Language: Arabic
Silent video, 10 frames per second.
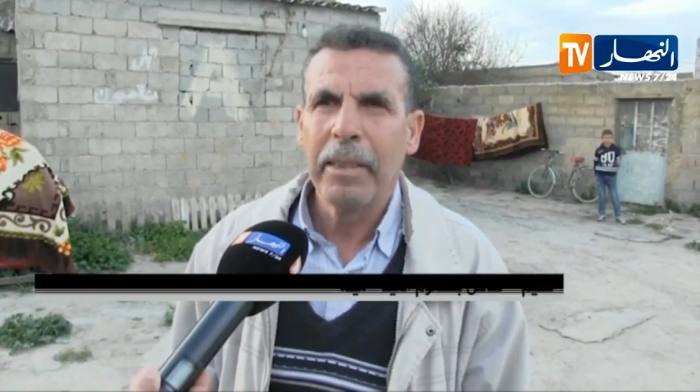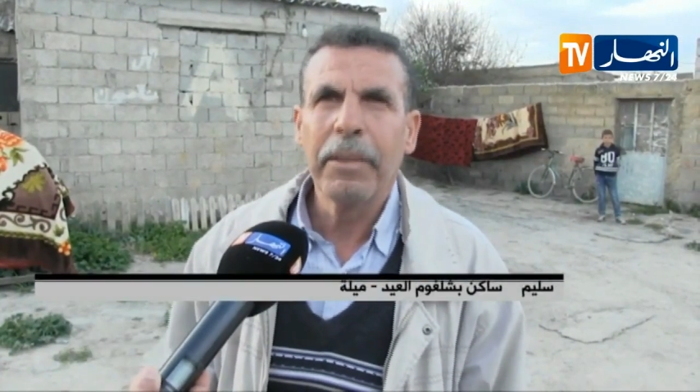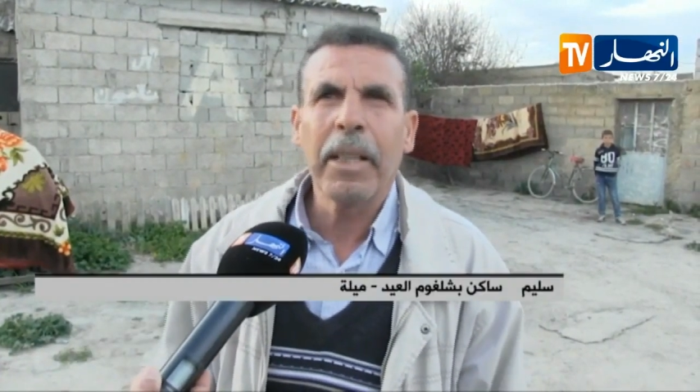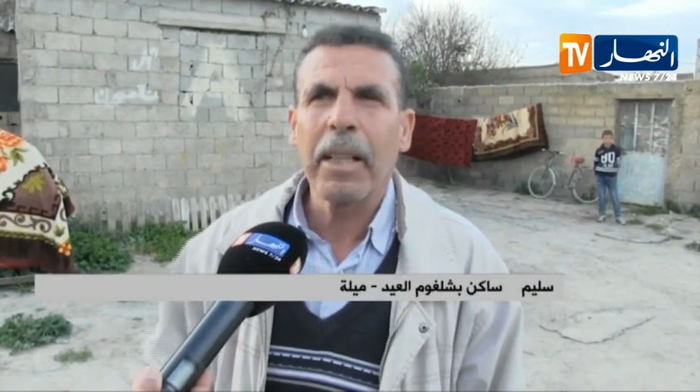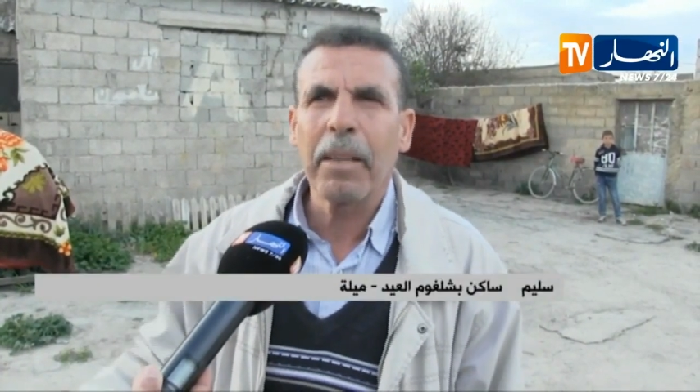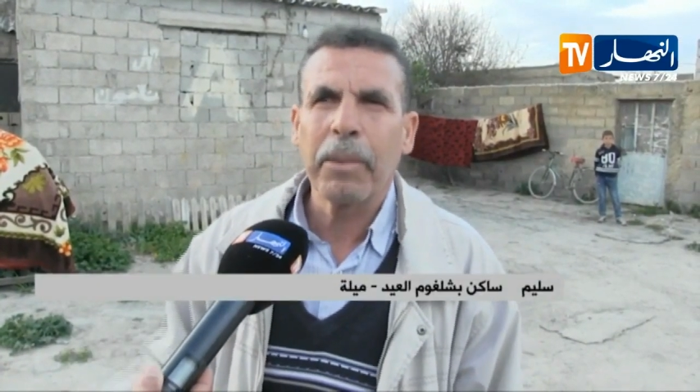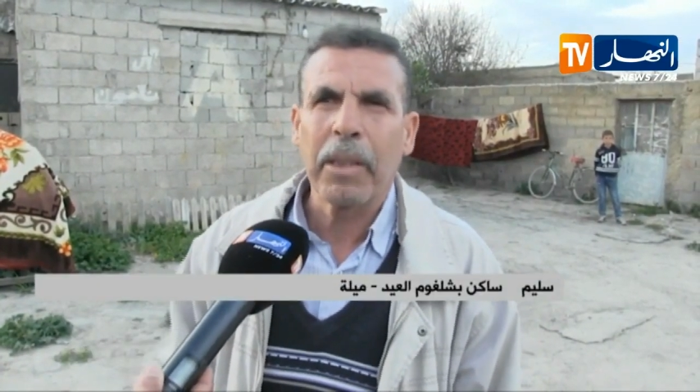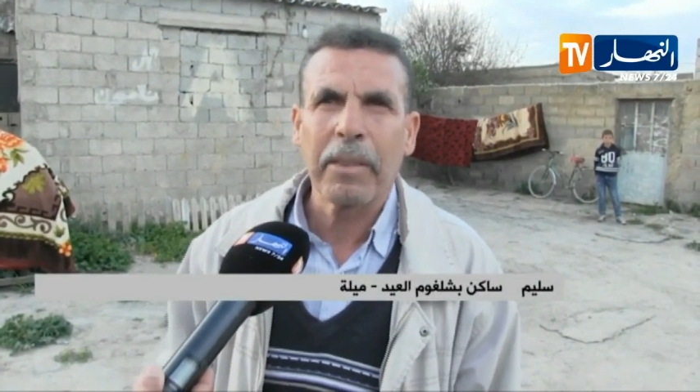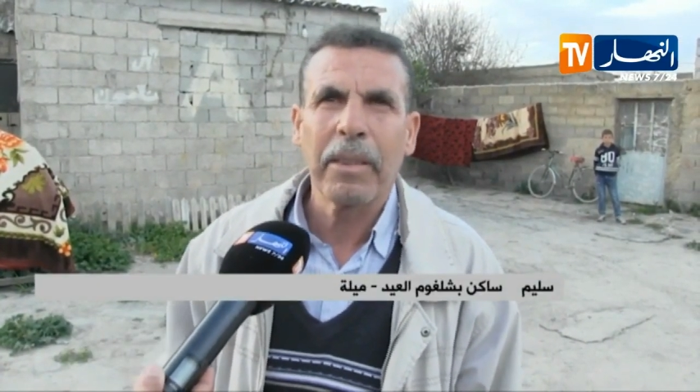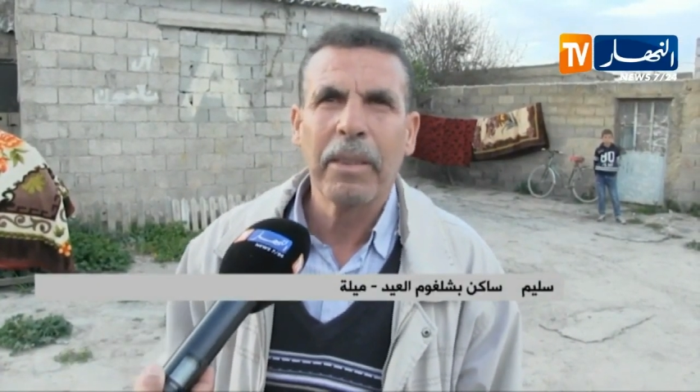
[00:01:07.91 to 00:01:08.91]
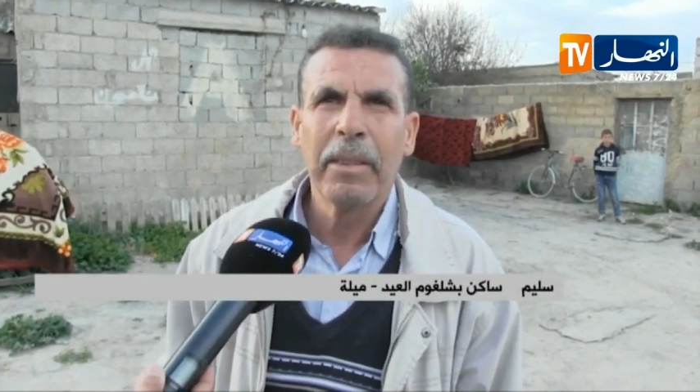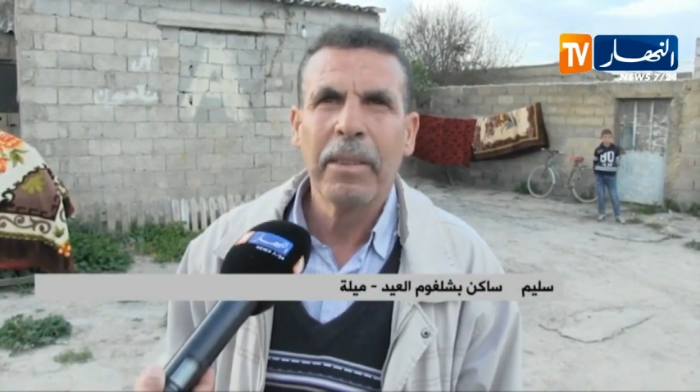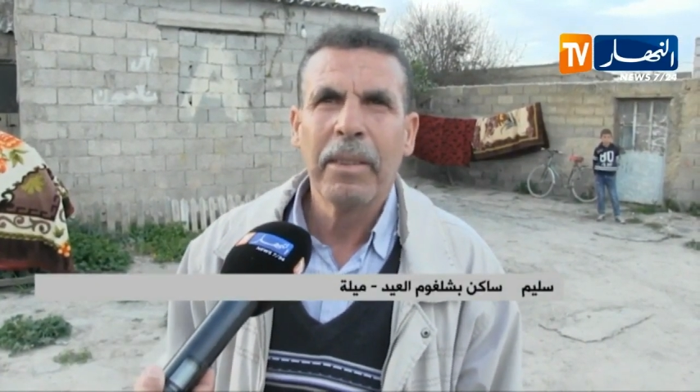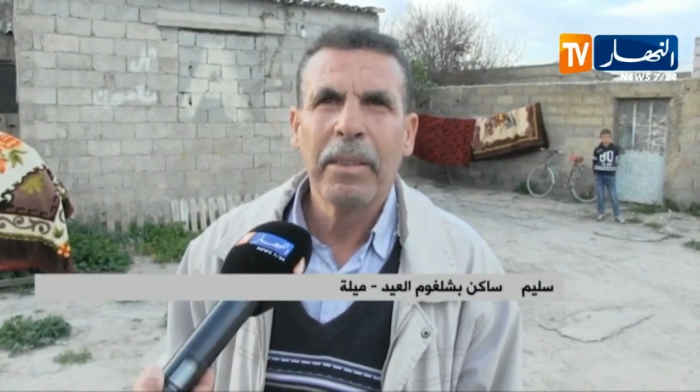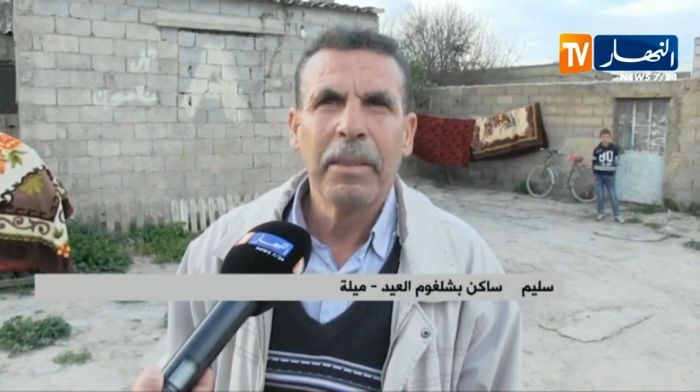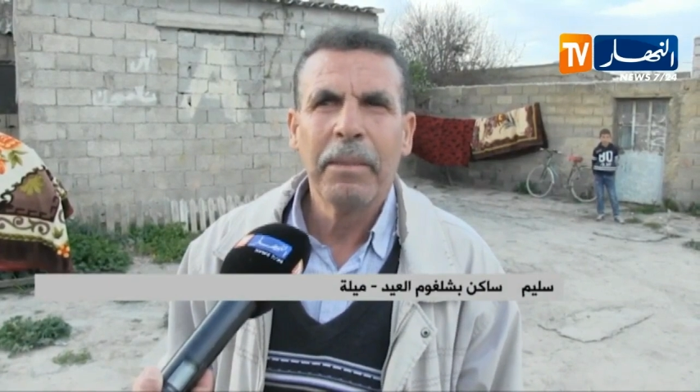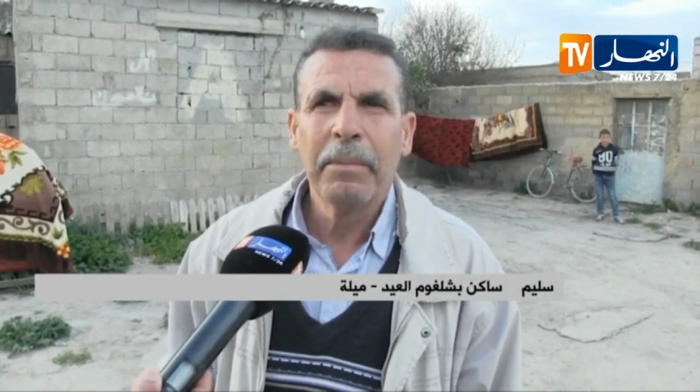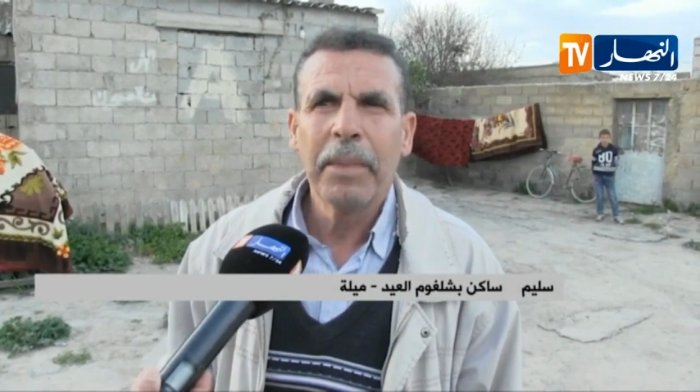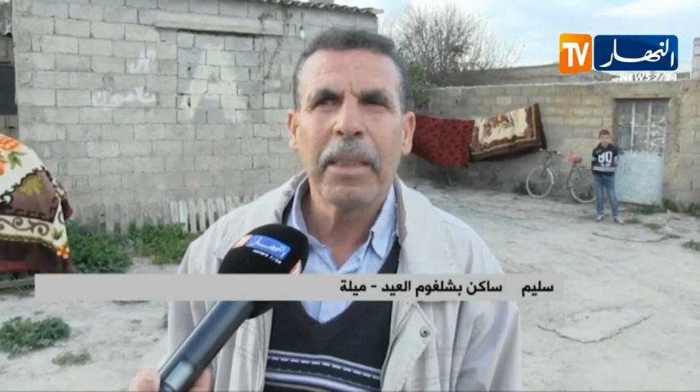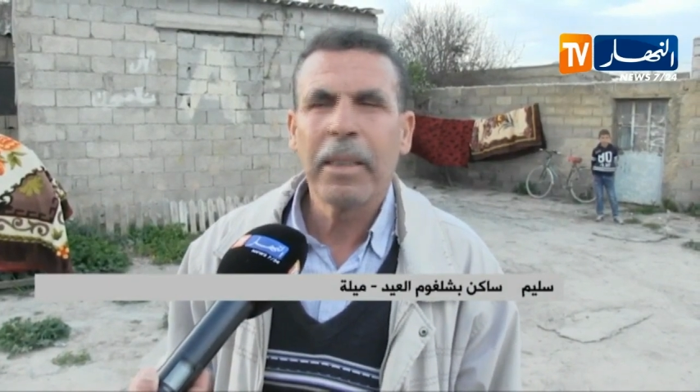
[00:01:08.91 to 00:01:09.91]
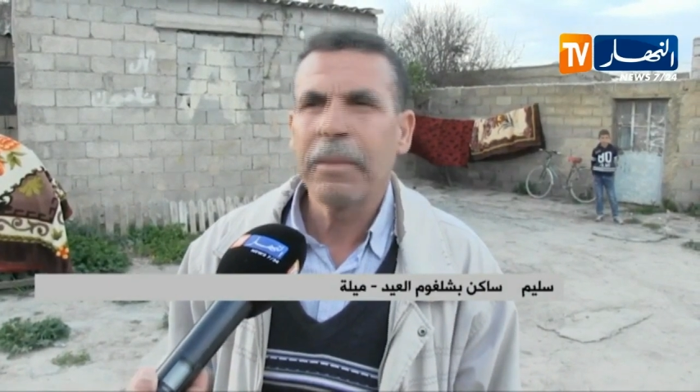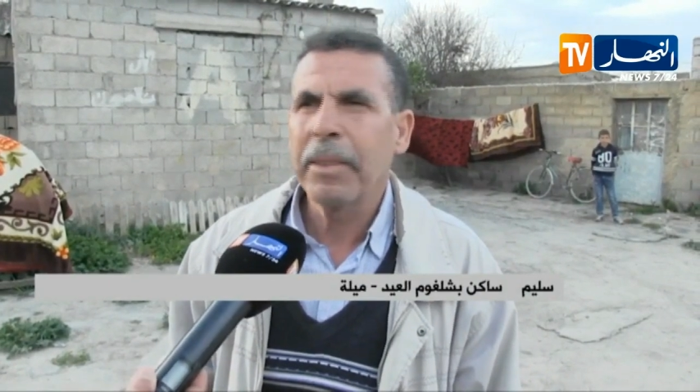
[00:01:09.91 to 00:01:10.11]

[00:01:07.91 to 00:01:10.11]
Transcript: في اقرب وقت ما